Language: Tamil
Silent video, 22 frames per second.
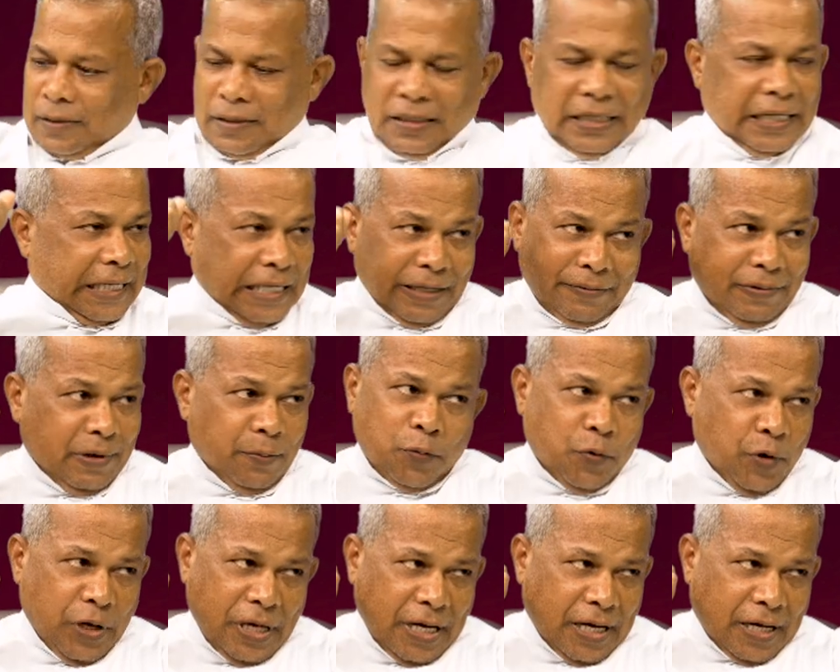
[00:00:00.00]
நீட்டவே
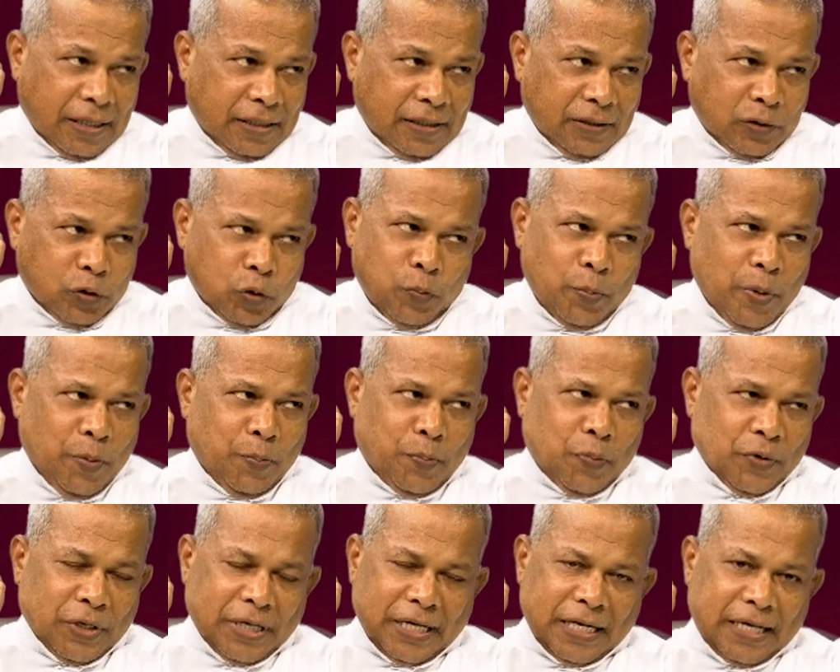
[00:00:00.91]
முடியாது சூம்பி
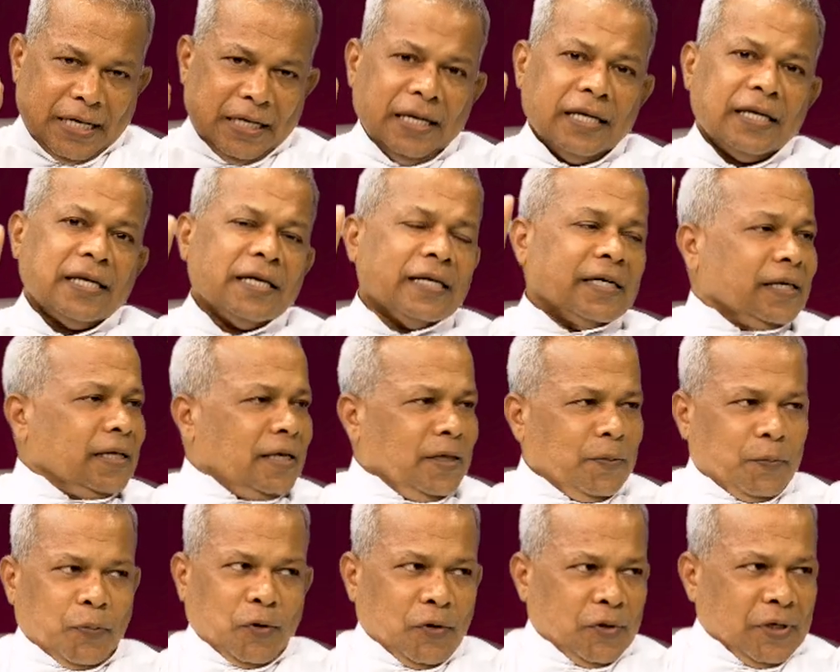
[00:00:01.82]
போன கை
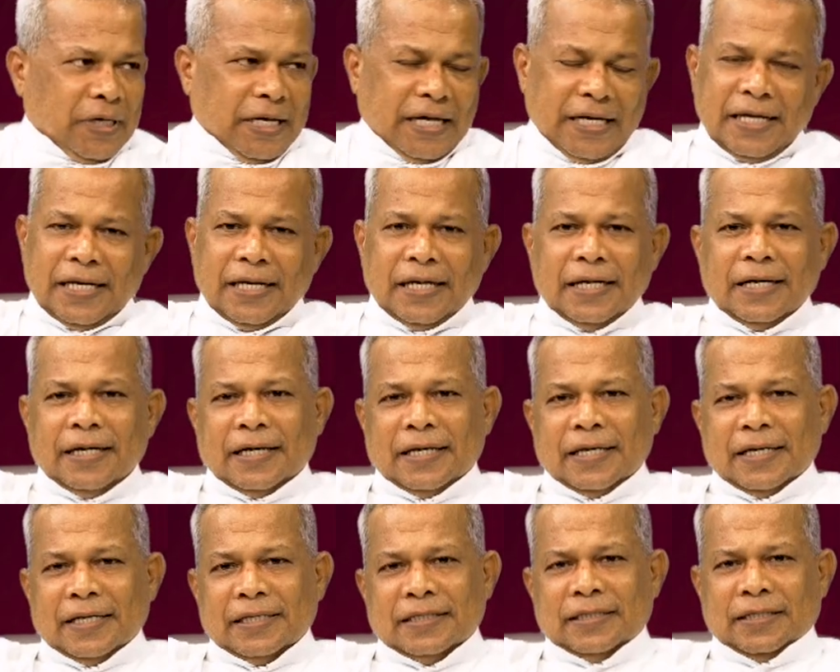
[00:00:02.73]
இப்பொழுது கையை
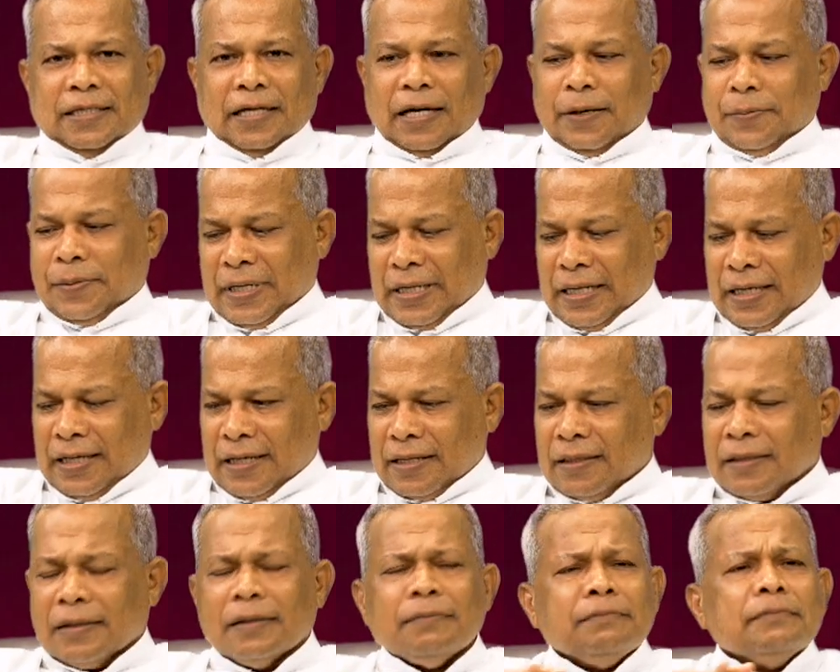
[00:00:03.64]
நீட்டியாச்சு அப்படின்னு
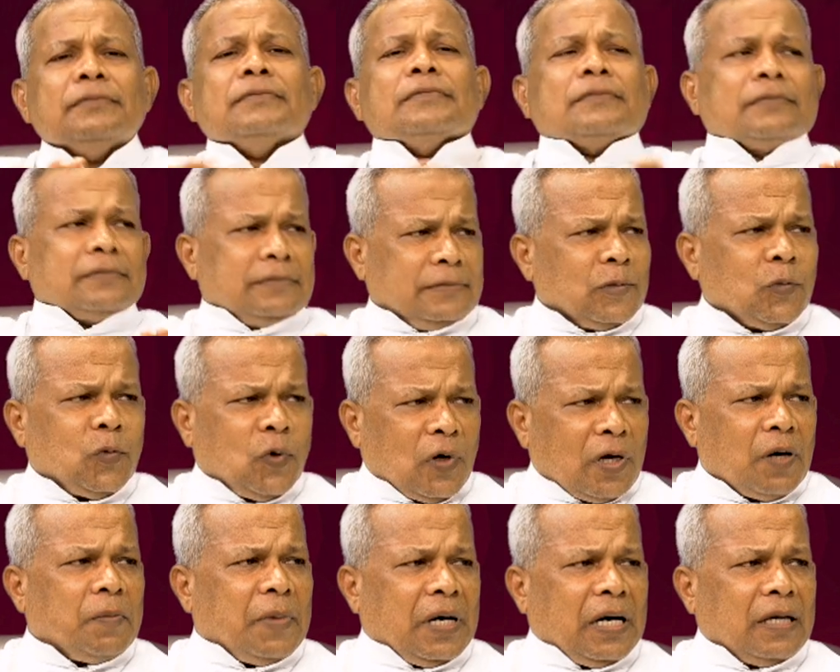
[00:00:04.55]
அர்த்தம்
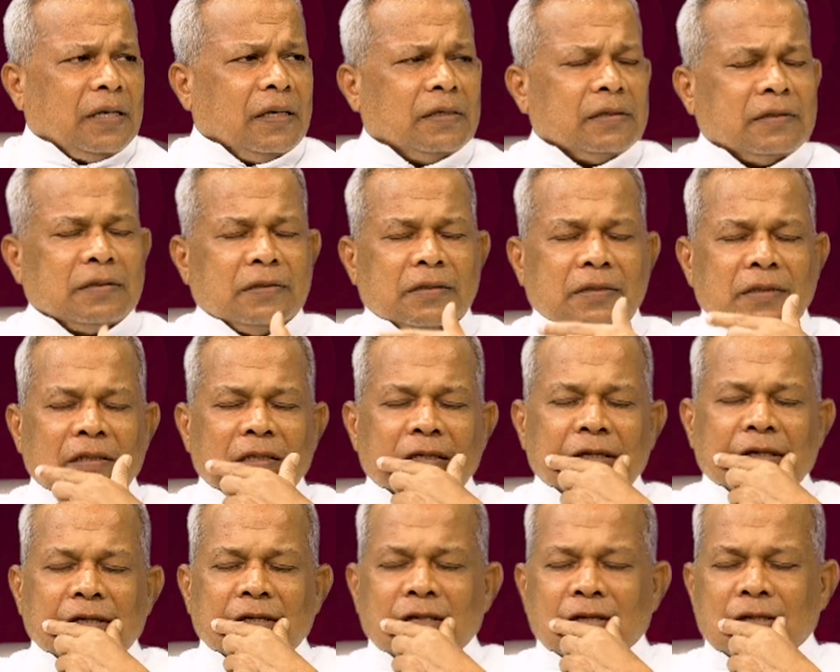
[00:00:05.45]
குணமாயாச்சு
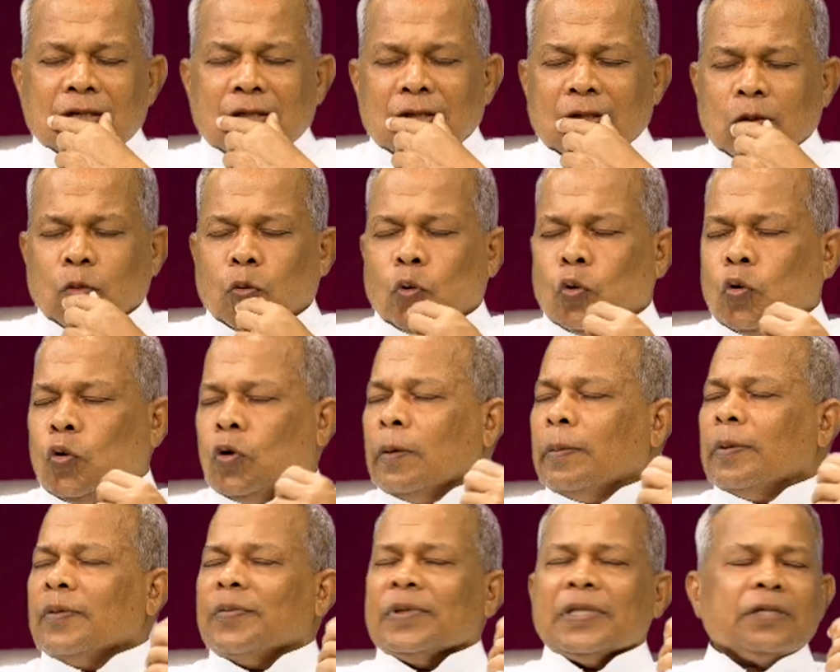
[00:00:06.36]

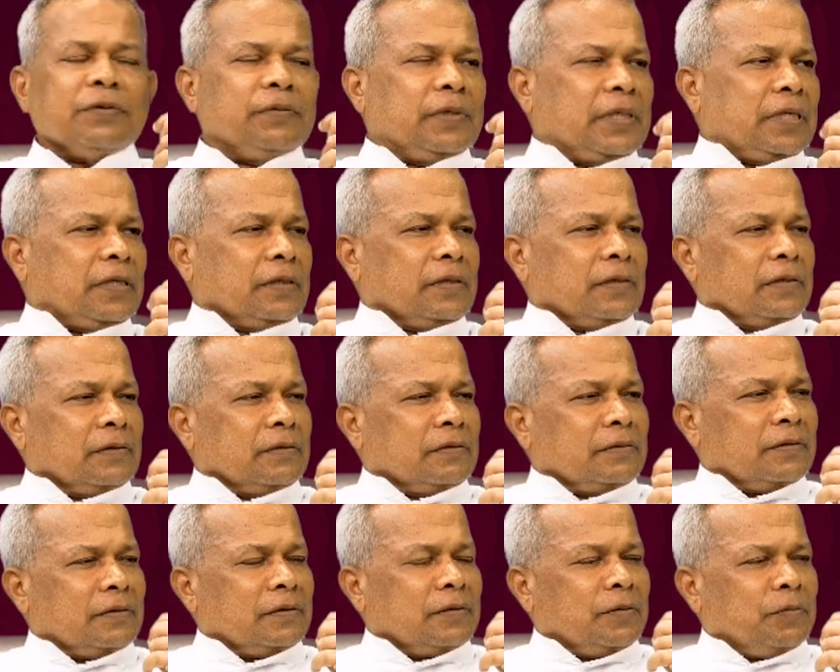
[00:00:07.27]
கோபம் வந்து விட்டது
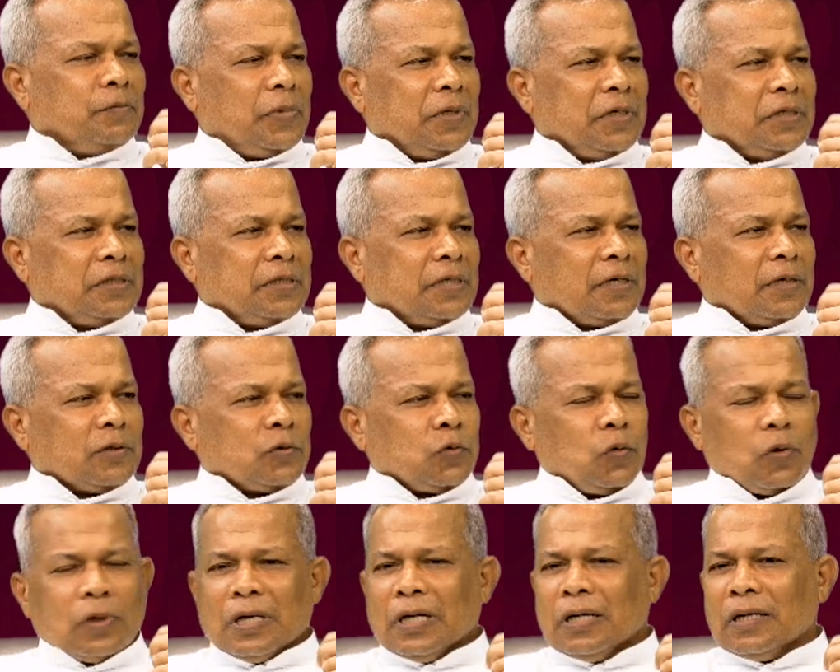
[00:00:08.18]
பரிசர்கள்
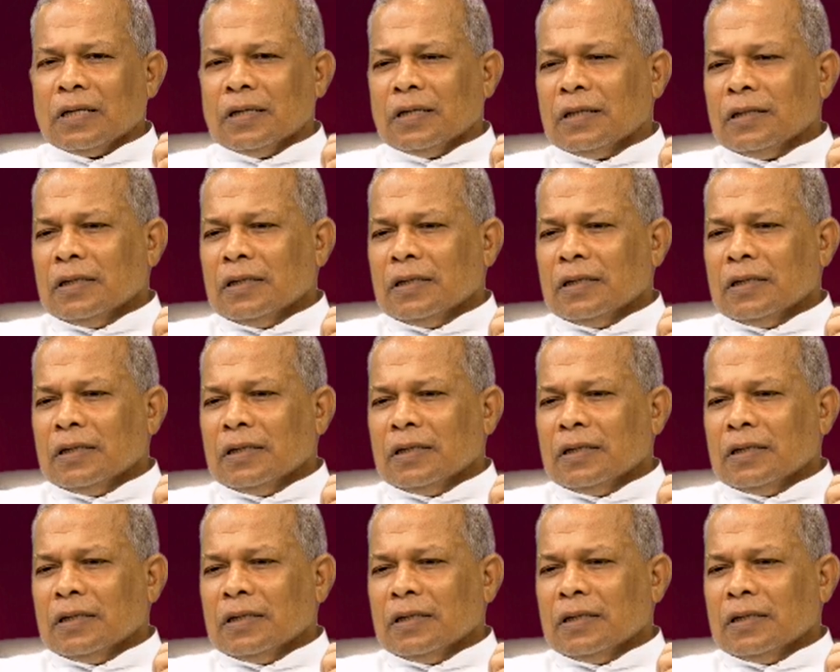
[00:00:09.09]
சொல்கிறாங்க